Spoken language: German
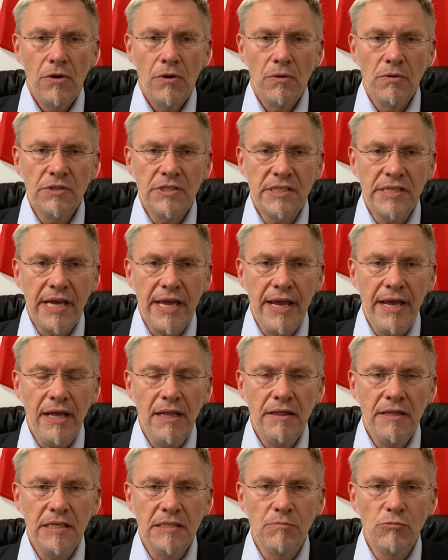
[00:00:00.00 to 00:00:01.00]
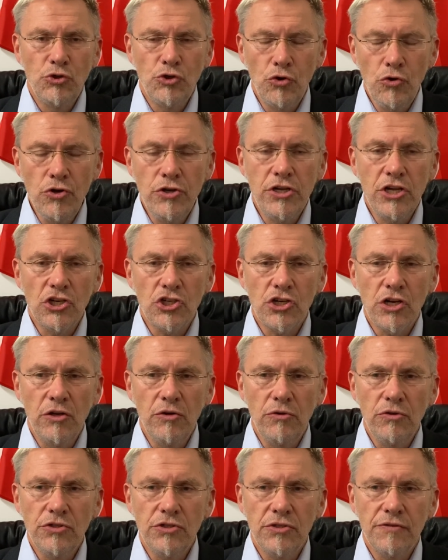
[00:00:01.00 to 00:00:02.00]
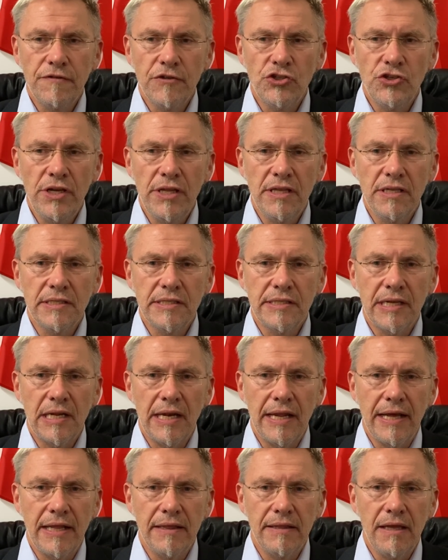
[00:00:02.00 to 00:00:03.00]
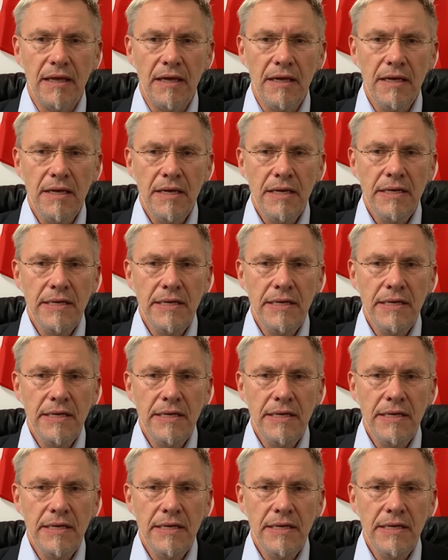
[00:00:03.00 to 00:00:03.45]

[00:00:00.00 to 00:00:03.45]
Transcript: und sehe in diesem Schulterschluss verschiedenster Länder